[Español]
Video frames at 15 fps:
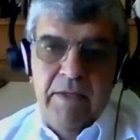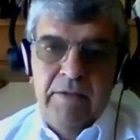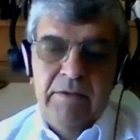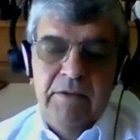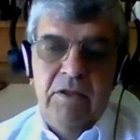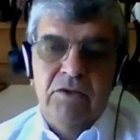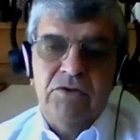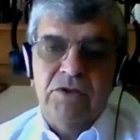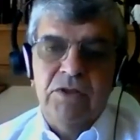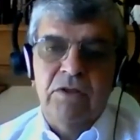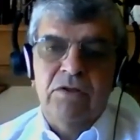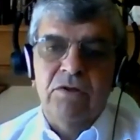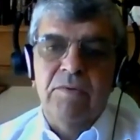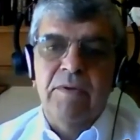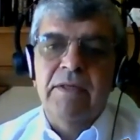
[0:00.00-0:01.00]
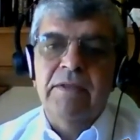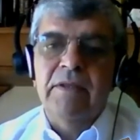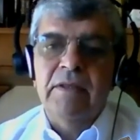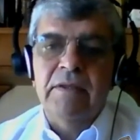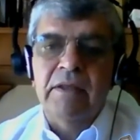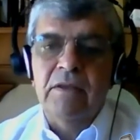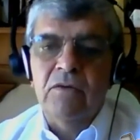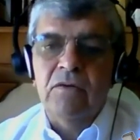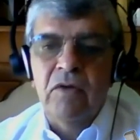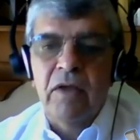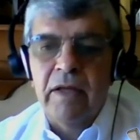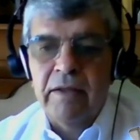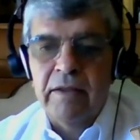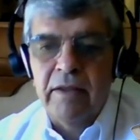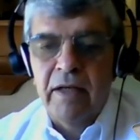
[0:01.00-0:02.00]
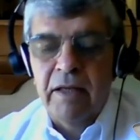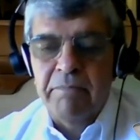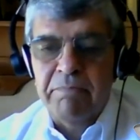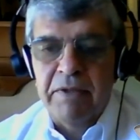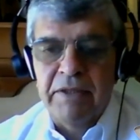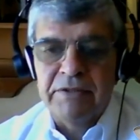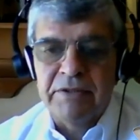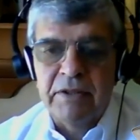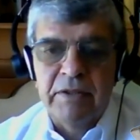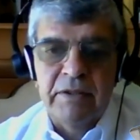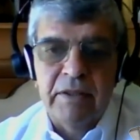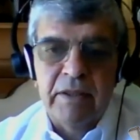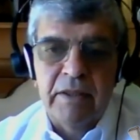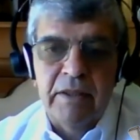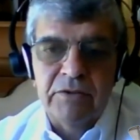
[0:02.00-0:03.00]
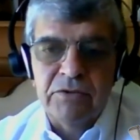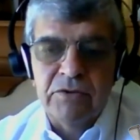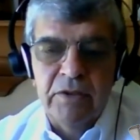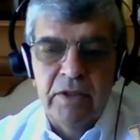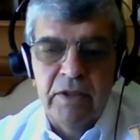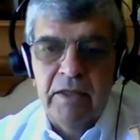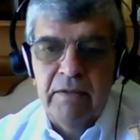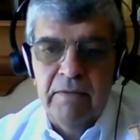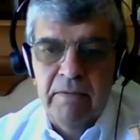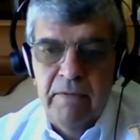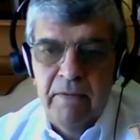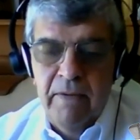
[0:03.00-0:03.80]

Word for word: de los 120 titulares de la prensa internacional